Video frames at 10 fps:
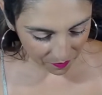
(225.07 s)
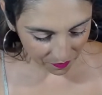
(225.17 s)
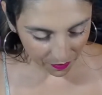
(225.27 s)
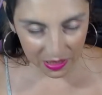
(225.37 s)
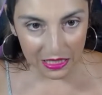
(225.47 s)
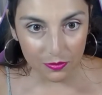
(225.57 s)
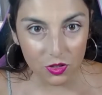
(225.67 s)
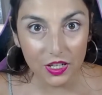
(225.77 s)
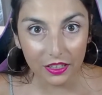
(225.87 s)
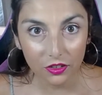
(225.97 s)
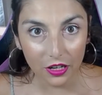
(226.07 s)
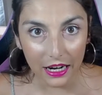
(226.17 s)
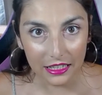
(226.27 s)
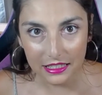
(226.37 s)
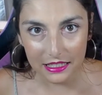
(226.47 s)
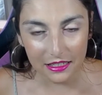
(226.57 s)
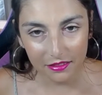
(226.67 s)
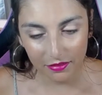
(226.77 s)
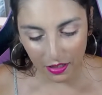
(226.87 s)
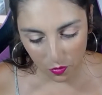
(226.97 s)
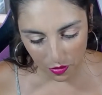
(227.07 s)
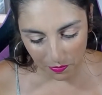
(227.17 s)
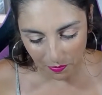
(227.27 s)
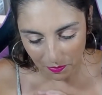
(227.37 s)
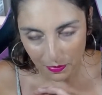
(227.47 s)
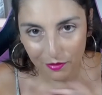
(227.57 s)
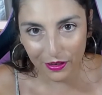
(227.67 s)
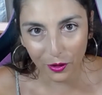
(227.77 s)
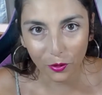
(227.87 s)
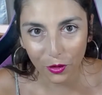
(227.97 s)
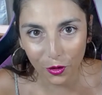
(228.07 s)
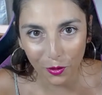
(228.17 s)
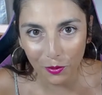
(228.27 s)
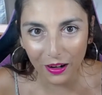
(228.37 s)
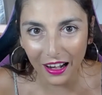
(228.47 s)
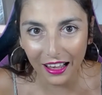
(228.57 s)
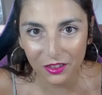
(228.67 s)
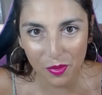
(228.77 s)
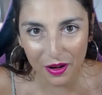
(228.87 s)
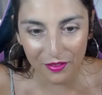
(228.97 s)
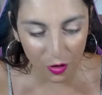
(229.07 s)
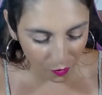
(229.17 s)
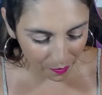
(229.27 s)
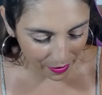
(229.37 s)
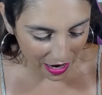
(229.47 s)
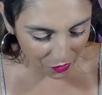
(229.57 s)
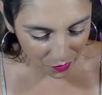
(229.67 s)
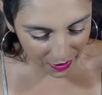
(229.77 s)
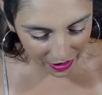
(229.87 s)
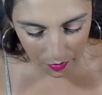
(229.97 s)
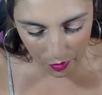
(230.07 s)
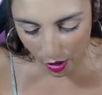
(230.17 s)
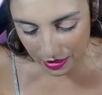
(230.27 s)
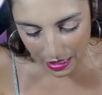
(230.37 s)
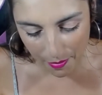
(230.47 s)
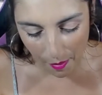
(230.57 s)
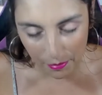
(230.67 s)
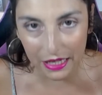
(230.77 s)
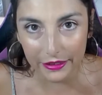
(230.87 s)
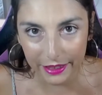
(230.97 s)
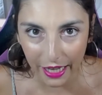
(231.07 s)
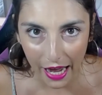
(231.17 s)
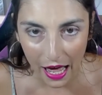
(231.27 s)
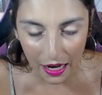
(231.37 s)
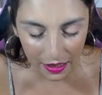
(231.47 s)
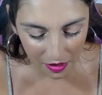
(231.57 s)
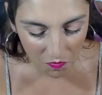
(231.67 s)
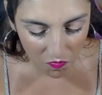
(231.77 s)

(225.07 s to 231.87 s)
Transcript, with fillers: prossimo oggetto ragazzi, e qui mi vergogno come un ladro per averlo comprato, perché è tipo una cosa da bambini di tre anni.